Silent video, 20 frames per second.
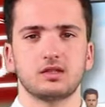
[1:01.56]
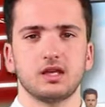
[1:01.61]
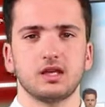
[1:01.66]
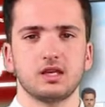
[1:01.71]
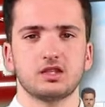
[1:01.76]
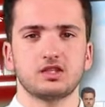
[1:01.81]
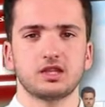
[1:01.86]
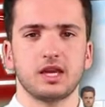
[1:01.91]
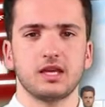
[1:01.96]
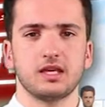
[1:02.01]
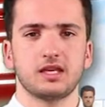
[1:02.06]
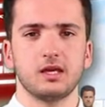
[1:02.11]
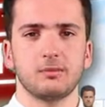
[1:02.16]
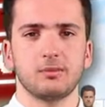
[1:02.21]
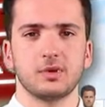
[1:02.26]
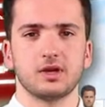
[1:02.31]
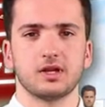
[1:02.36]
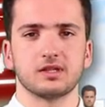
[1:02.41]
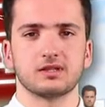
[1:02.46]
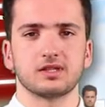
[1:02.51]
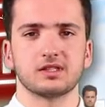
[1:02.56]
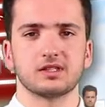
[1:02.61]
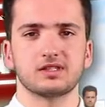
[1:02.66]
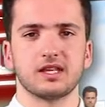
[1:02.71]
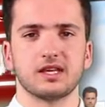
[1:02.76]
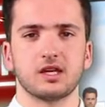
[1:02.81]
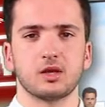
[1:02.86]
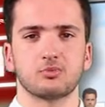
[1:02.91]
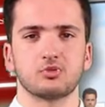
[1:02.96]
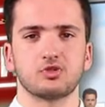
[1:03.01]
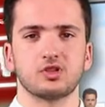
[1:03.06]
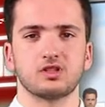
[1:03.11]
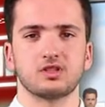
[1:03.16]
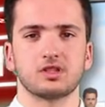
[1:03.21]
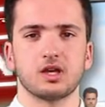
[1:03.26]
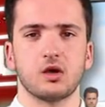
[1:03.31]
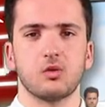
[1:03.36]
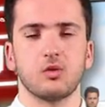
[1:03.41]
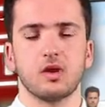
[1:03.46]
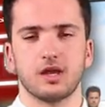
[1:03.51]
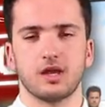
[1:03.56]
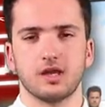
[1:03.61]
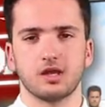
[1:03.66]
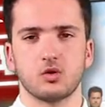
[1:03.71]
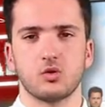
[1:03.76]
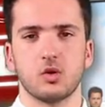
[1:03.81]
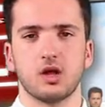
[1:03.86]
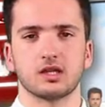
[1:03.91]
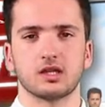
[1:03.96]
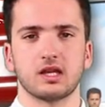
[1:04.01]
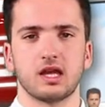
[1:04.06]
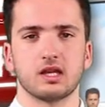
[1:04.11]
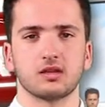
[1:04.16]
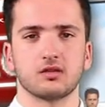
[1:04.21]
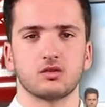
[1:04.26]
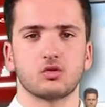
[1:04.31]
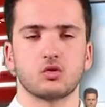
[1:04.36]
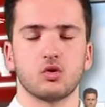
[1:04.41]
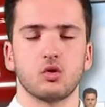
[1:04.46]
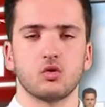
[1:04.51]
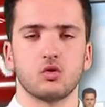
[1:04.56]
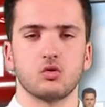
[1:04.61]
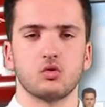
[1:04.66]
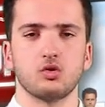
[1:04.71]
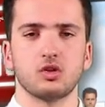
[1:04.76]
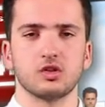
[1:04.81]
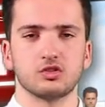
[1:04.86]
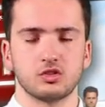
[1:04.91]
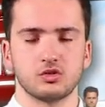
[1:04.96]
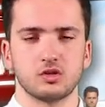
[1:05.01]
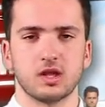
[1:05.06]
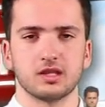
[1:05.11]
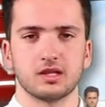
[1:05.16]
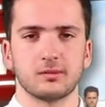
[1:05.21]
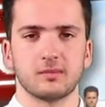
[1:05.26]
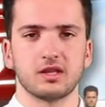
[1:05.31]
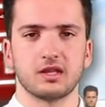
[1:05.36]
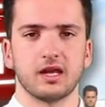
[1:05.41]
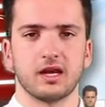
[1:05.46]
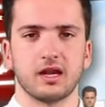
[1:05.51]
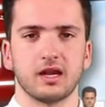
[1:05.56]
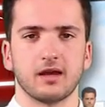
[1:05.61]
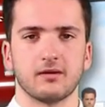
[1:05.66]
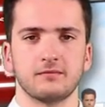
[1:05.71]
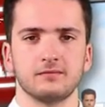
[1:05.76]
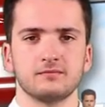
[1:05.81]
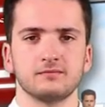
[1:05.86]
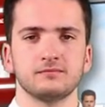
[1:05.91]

deixa a equipa na terceira posição, em igualdade com o Nacional da Madeira.